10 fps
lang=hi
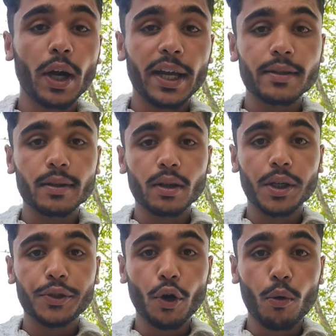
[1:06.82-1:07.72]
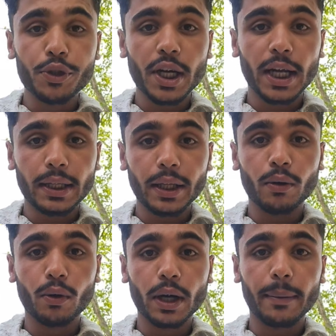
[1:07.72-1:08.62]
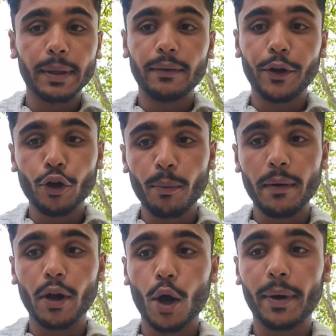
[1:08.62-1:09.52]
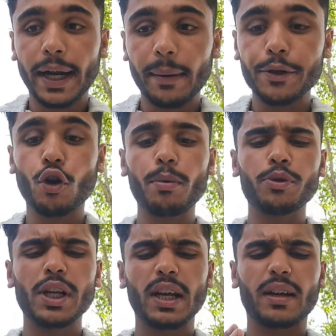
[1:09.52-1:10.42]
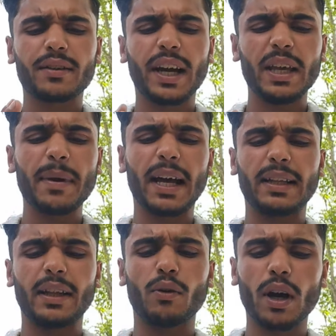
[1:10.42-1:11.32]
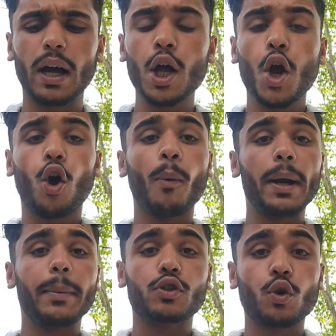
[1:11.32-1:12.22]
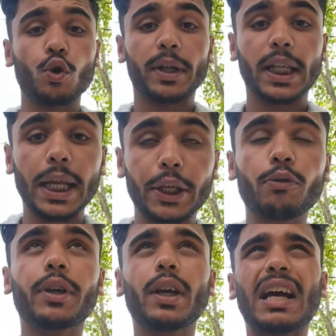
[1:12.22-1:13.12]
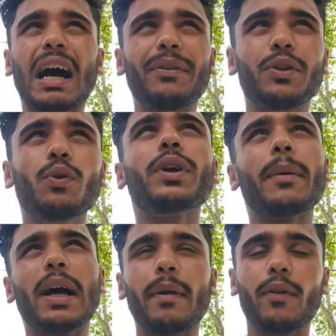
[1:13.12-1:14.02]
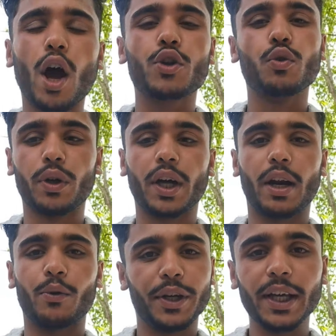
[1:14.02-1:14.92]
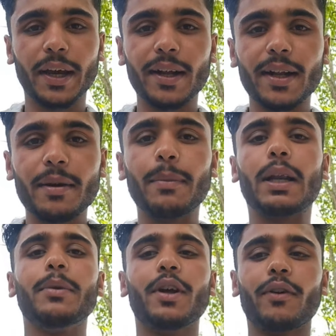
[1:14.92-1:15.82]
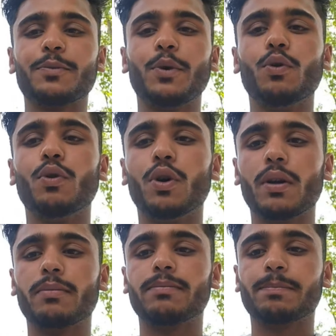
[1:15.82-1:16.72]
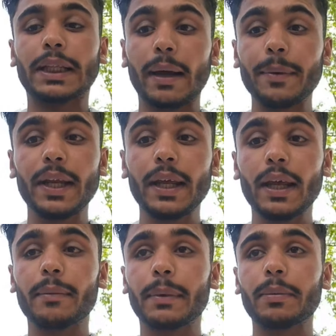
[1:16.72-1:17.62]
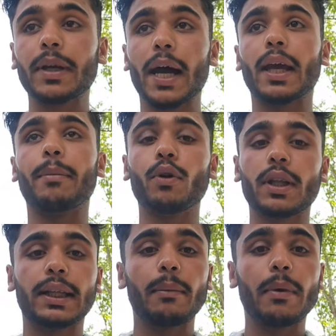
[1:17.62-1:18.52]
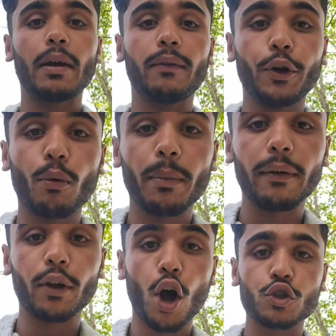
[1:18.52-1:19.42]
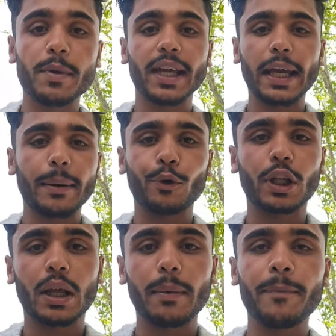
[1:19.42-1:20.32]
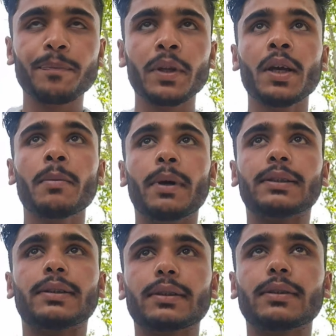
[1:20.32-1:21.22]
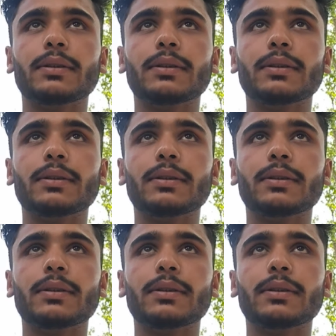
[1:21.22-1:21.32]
तो गैस जो मुझे गलती होगा मतलब वीडियो में ब्लॉग बनाने में जो भी मुझे कहीं पे गलती होगा कमेंट में ज़रूर बताना क्योंकि काफ़ी दिनों के बाद मैं ब्लॉग शूट कर रहा हूँ ठीक है मतलब नर्वस भी हूँ और पता भी नहीं है मतलब क्या क्या बोलता था मैं वीडियो में ब्लॉग्स में क्या क्या बोलता था मैं बस